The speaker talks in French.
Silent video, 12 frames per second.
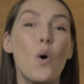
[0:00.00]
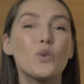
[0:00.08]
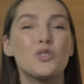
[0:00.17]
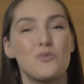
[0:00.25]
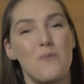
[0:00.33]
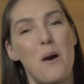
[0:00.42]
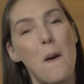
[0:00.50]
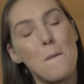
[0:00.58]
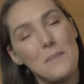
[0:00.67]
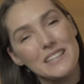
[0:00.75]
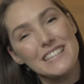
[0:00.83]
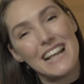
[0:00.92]
hautement
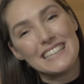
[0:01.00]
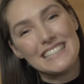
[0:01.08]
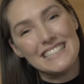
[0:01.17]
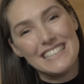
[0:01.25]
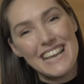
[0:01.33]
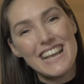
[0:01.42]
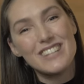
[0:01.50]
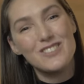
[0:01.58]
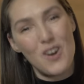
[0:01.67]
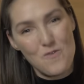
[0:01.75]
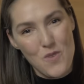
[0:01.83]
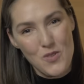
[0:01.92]
médiatisée
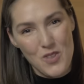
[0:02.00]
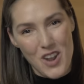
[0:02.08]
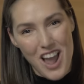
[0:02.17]
dans le monde de